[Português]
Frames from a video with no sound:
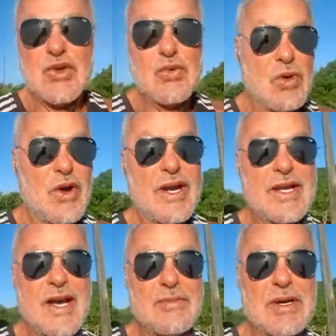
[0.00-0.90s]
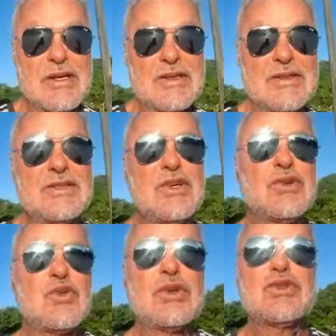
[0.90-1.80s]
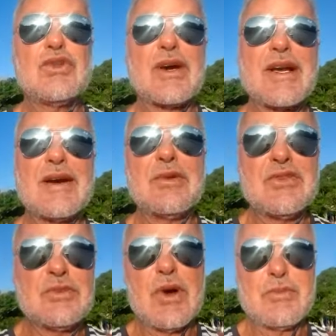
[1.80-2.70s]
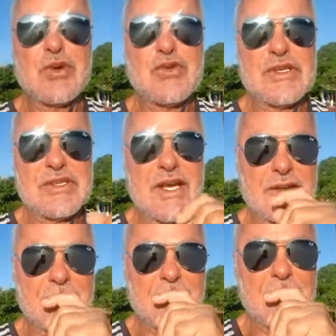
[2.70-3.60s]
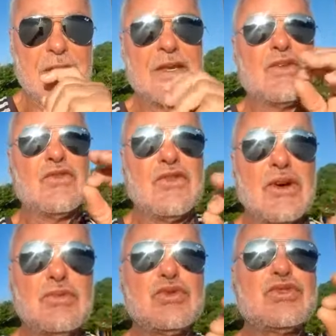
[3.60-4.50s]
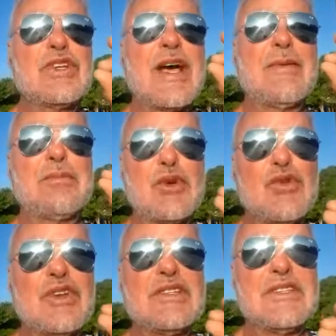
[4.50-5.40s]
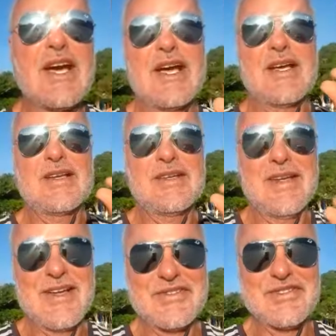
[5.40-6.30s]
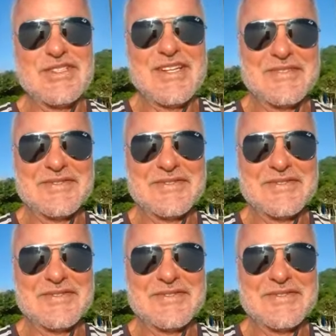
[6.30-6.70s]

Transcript: Uma hora acaba, então enquanto não acaba, vamos aproveitar. Vamos aproveitar a vida.